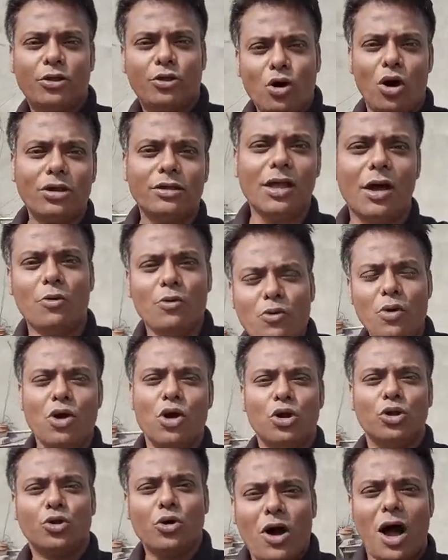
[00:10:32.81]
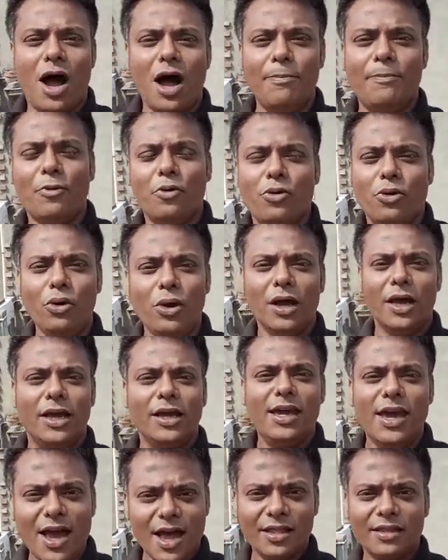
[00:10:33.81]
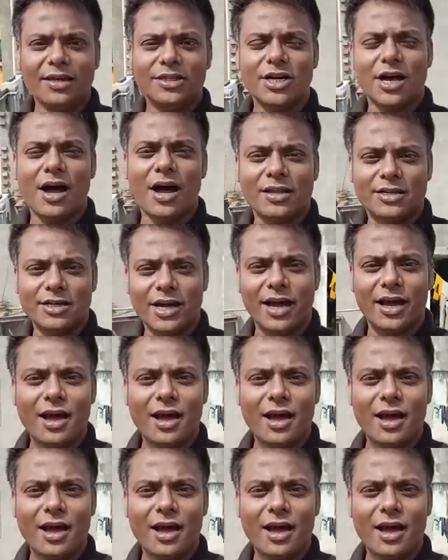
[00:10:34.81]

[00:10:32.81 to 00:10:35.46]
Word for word: যে স্টিল ইমেজ সেটা কিন্তু ভালো হচ্ছে না